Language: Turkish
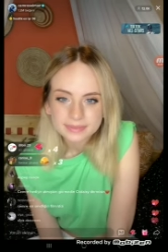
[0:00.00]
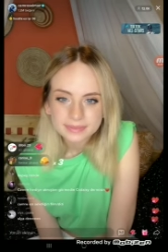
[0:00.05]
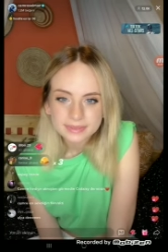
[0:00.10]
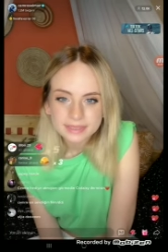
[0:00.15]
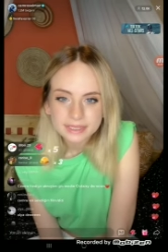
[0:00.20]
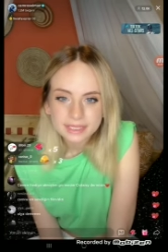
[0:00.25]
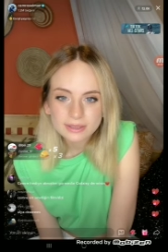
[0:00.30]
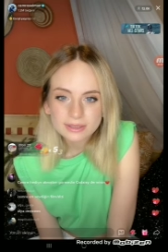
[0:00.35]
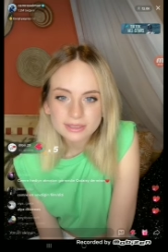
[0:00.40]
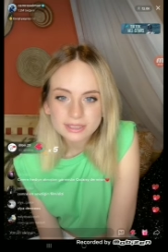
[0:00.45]

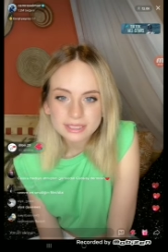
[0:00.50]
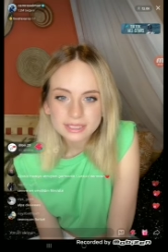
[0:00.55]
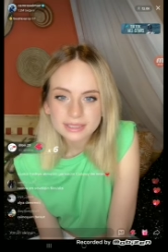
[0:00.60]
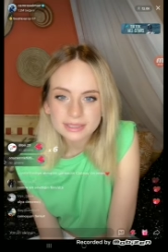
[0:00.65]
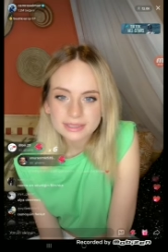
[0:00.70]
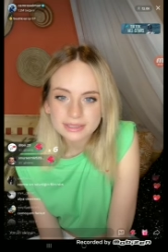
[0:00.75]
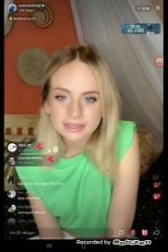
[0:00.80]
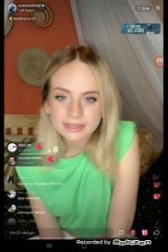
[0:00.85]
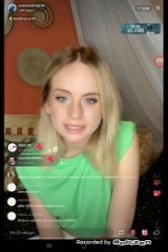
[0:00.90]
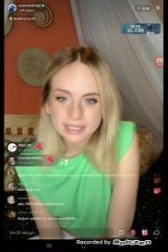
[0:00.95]
Dilo sana
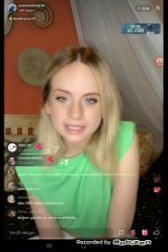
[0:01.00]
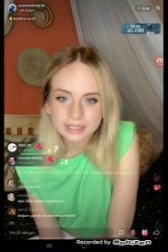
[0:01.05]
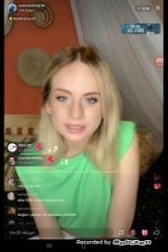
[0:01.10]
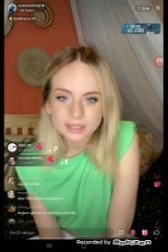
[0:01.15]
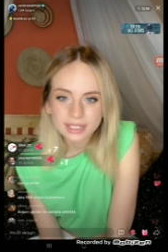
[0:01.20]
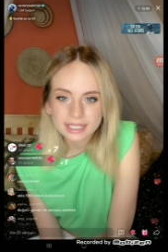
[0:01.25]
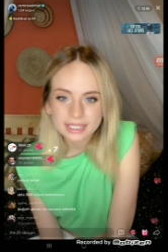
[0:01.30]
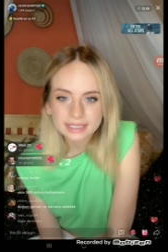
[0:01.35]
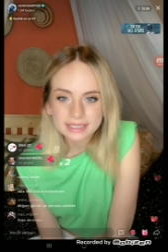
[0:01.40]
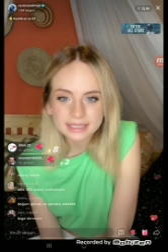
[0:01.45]
da
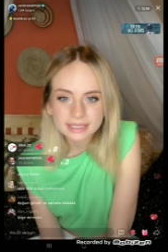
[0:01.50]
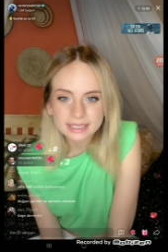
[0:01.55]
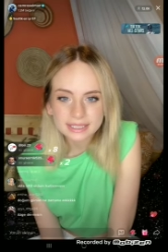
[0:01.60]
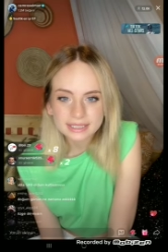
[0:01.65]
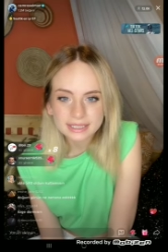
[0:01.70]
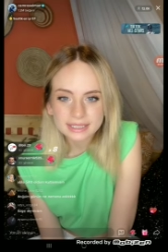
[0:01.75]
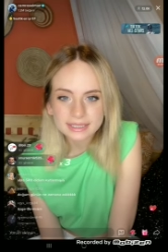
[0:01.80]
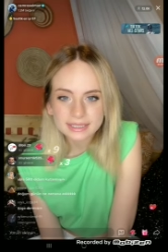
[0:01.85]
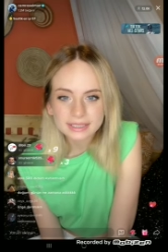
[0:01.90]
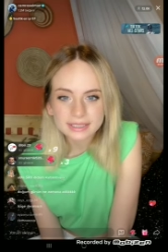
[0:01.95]
teşekkürler. Nisa
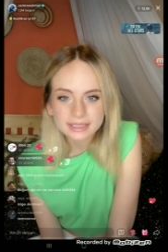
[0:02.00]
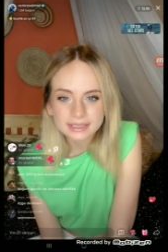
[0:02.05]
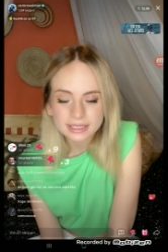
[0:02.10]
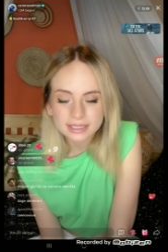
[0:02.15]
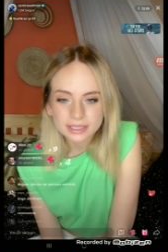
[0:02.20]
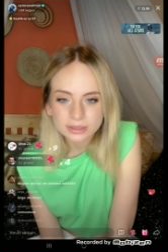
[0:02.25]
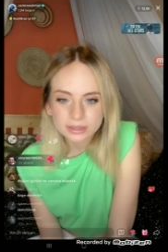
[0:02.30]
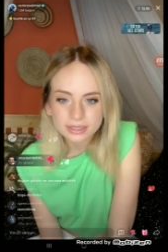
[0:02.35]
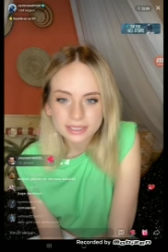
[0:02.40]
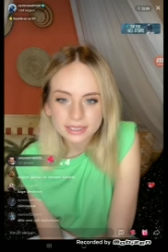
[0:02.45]
sana da
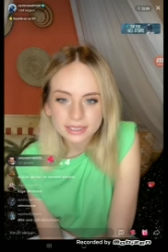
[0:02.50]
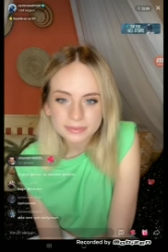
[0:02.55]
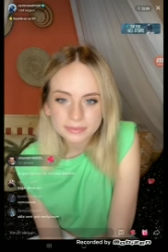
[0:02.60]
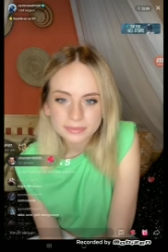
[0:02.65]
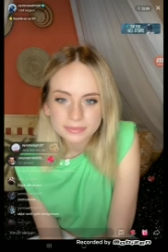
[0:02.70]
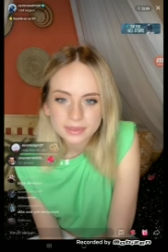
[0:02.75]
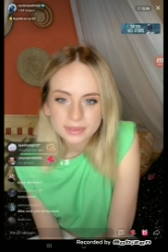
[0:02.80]
teşekkür ederim.